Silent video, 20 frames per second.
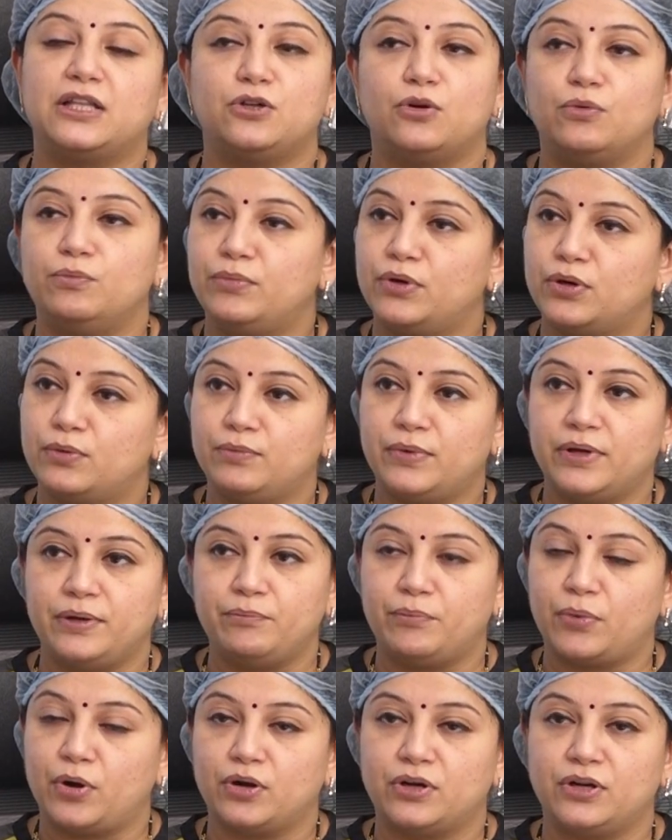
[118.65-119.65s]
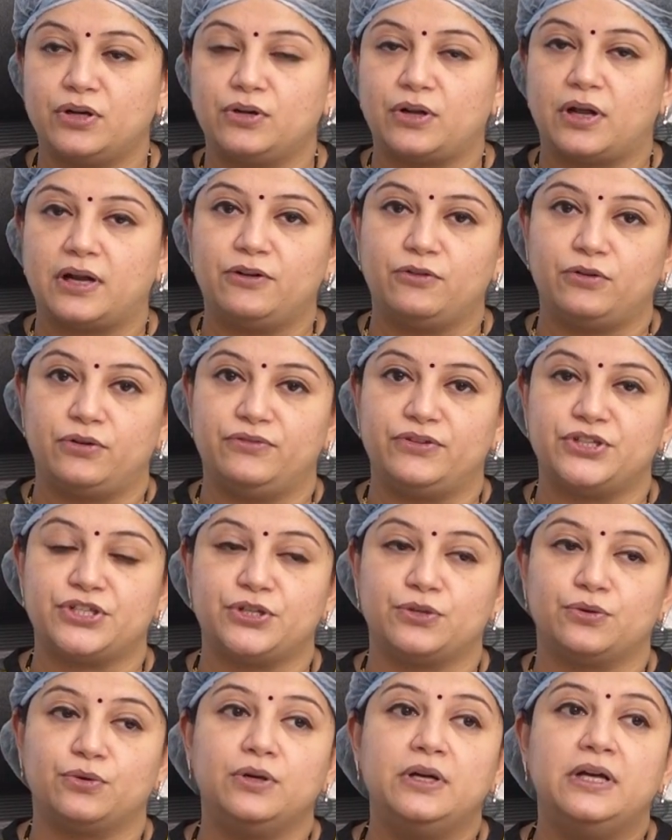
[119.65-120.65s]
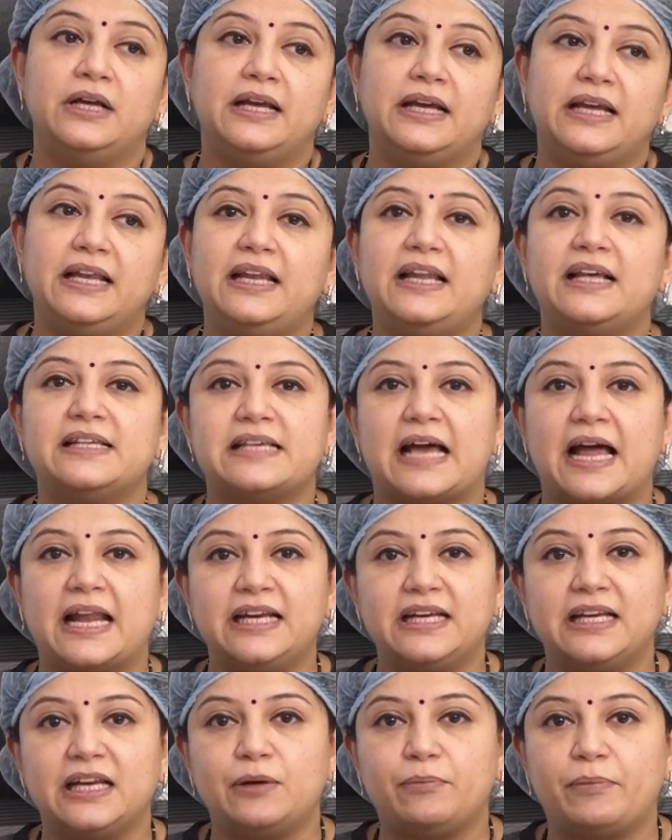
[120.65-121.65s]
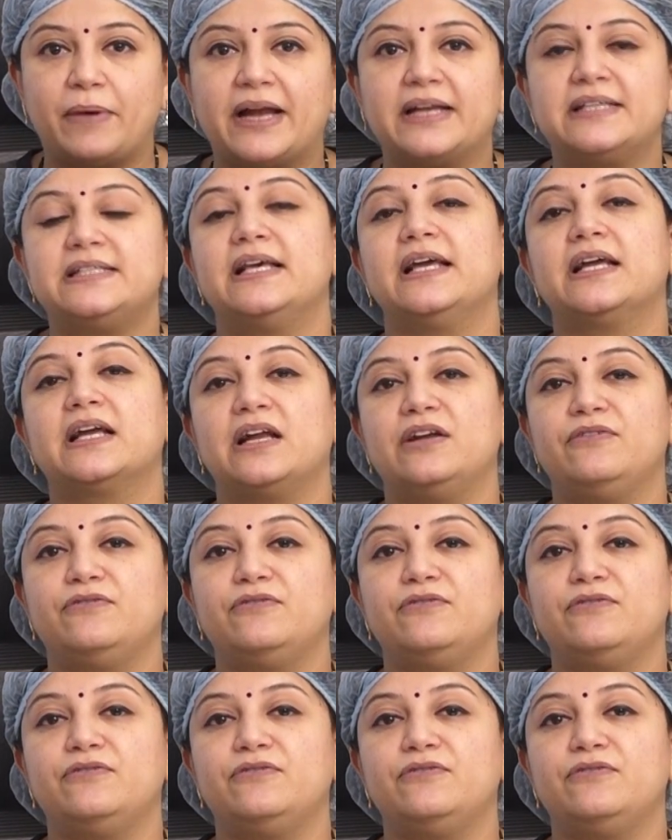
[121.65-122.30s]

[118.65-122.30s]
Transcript: அது ரொம்ப ரொம்ப இம்பார்ட்டண்ட்டான ஒரு விஷயம் இல்லை சானிடரி பேட்ஸே